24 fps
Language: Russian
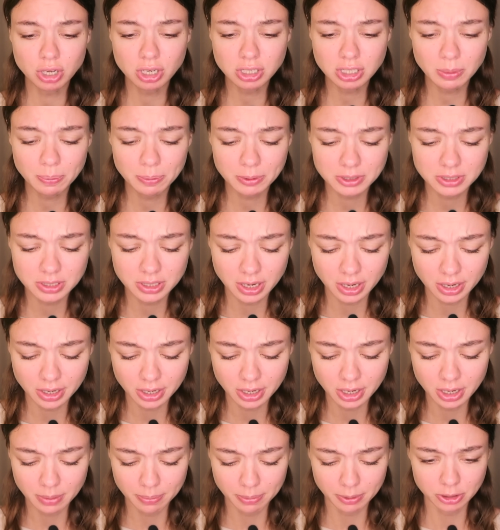как-то
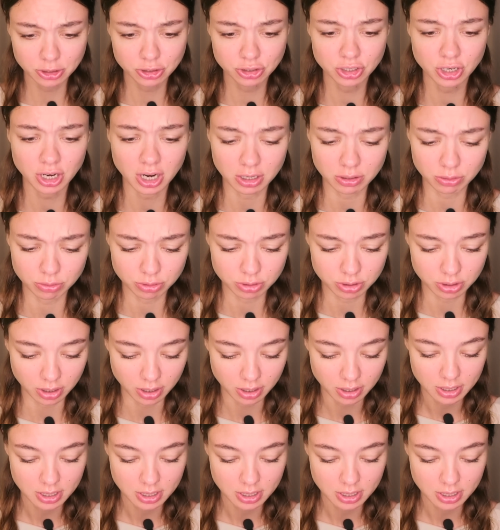поскорее, пожалуйста